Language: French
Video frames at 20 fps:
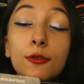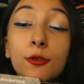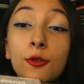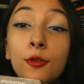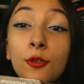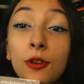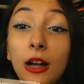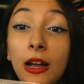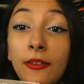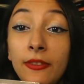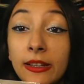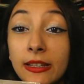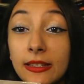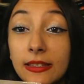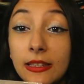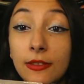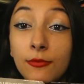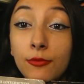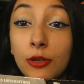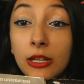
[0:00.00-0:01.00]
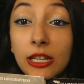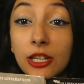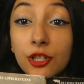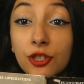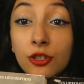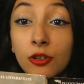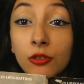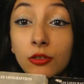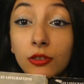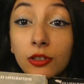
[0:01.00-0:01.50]
Crow avec ses
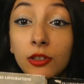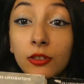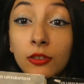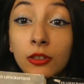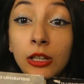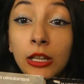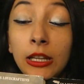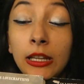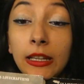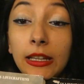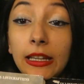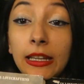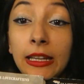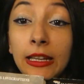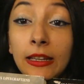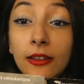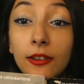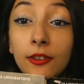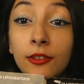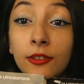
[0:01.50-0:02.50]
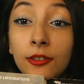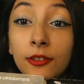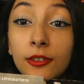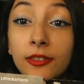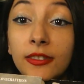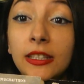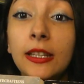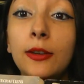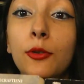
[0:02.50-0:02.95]
voyages dans le temps et ses